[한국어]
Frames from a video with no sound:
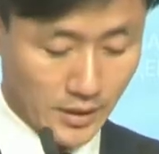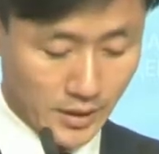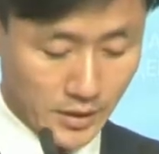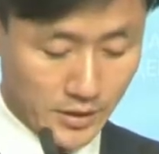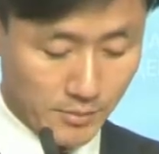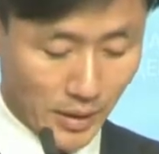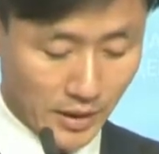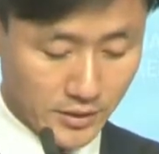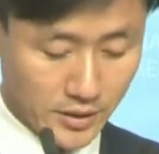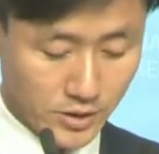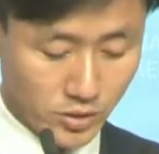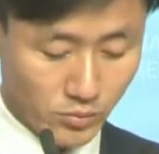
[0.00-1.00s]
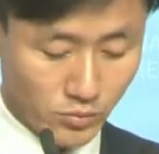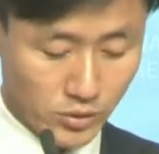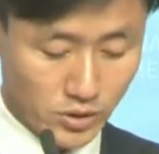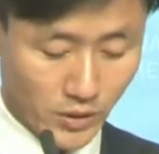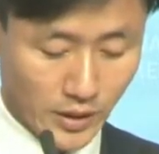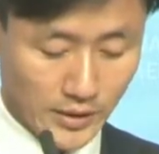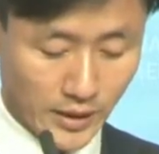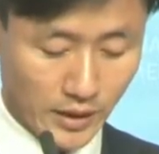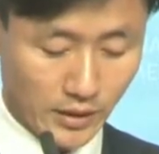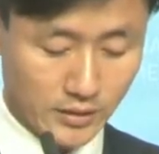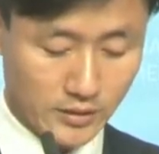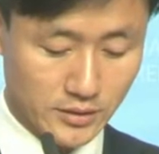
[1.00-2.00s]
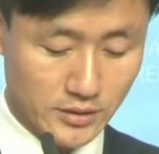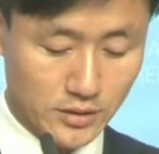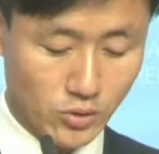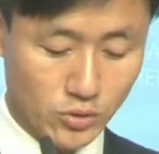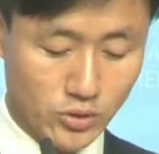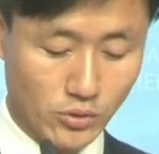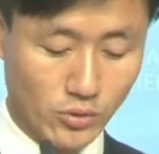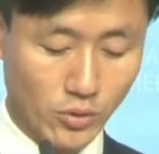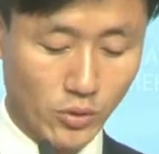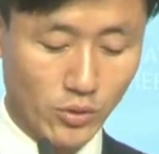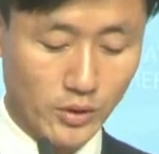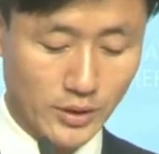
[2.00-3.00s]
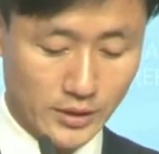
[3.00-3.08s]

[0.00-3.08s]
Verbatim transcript: 이는 박근혜 정부 청와대가 의도적으로